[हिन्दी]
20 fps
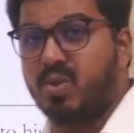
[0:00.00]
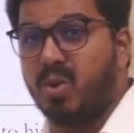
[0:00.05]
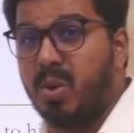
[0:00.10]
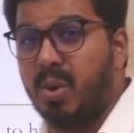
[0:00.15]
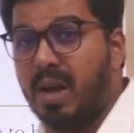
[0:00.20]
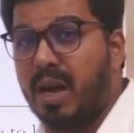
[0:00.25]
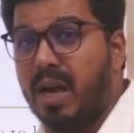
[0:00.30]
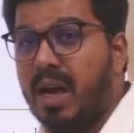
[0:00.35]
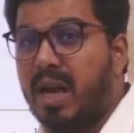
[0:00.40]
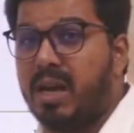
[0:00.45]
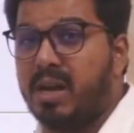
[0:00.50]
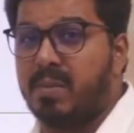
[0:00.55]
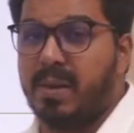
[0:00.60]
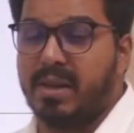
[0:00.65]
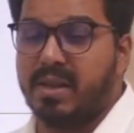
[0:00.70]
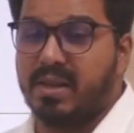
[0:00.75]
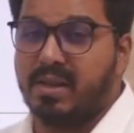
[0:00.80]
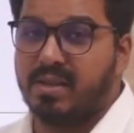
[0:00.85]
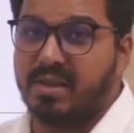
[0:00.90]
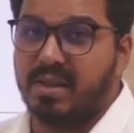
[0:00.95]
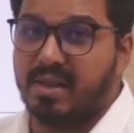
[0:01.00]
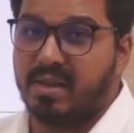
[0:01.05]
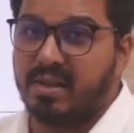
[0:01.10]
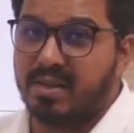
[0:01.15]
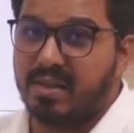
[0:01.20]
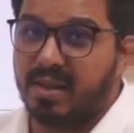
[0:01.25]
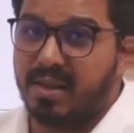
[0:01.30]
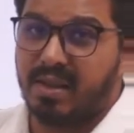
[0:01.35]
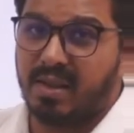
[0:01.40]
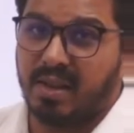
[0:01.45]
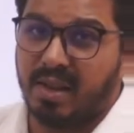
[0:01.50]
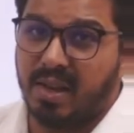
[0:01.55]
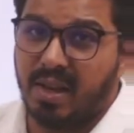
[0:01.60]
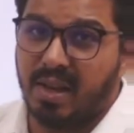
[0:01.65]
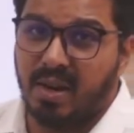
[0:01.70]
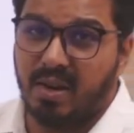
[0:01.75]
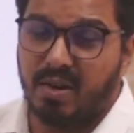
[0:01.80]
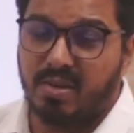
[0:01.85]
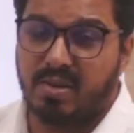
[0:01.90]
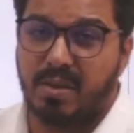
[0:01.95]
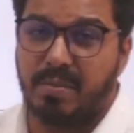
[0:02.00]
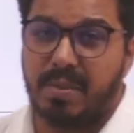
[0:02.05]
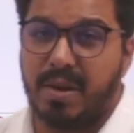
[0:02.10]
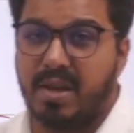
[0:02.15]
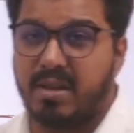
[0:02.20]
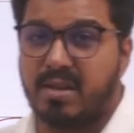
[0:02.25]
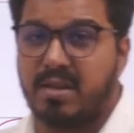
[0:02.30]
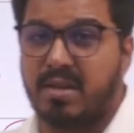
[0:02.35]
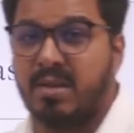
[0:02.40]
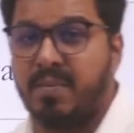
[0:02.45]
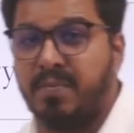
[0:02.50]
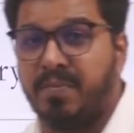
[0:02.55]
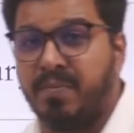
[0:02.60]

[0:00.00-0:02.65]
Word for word: दो लाख पैदल सैनिक थे उसके पास